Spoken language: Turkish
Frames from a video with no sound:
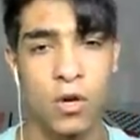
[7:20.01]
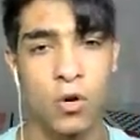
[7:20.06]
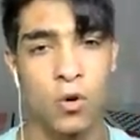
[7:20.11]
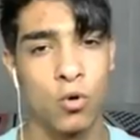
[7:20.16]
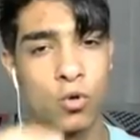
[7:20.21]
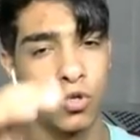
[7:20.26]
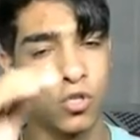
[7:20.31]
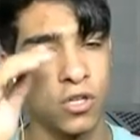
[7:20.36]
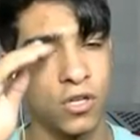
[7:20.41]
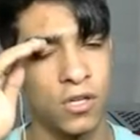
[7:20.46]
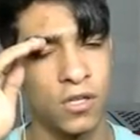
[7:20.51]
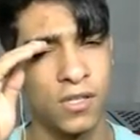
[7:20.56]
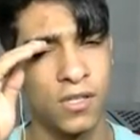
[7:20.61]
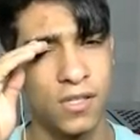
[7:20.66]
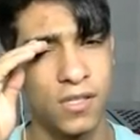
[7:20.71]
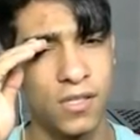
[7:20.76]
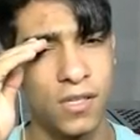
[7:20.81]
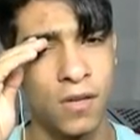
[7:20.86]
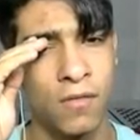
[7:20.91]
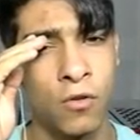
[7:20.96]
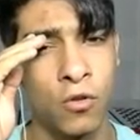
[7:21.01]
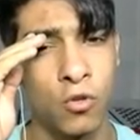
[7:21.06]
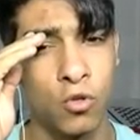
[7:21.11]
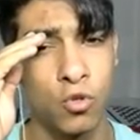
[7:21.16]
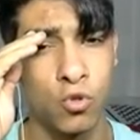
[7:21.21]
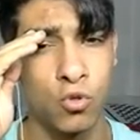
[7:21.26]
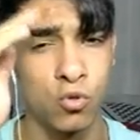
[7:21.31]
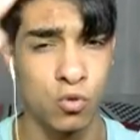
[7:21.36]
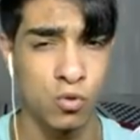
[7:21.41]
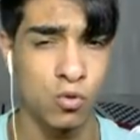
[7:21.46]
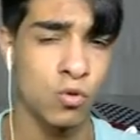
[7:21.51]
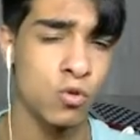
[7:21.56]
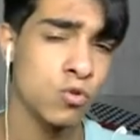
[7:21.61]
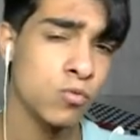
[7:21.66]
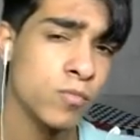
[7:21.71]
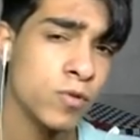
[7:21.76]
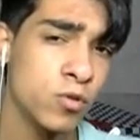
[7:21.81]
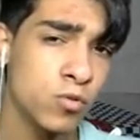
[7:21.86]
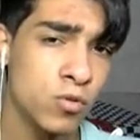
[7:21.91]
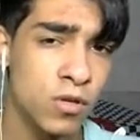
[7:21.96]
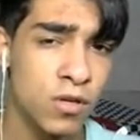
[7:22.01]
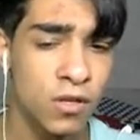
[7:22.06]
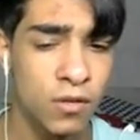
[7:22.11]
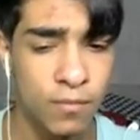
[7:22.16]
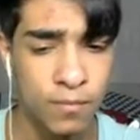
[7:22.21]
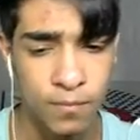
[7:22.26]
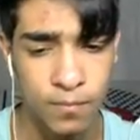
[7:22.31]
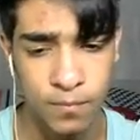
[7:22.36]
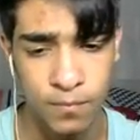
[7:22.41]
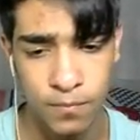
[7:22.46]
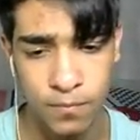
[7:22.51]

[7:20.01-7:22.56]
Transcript: Hoşçakalın. seviyorsunuz. Görüşmek üzere.